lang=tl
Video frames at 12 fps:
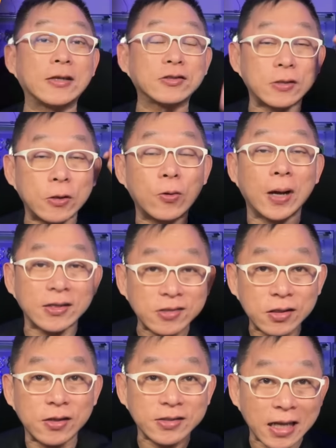as long as
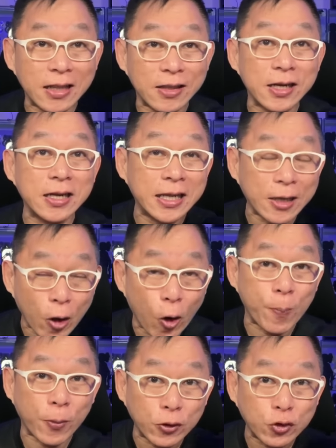there's a learning
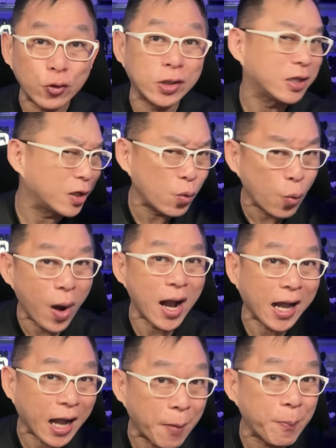opportunity,
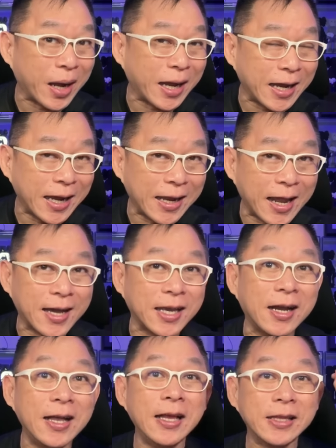huwag kang
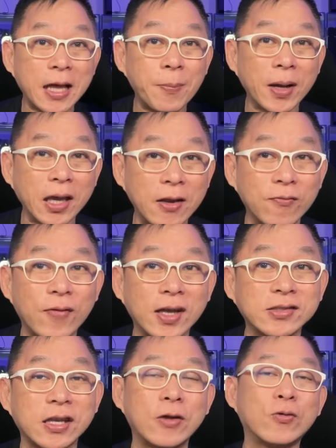manghihinayang na
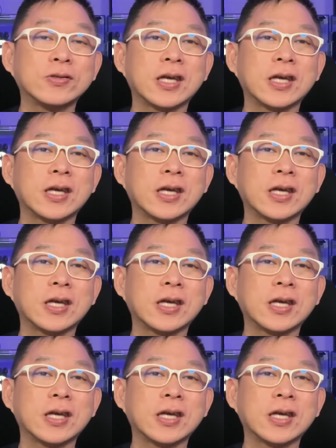mag-invest sa iyong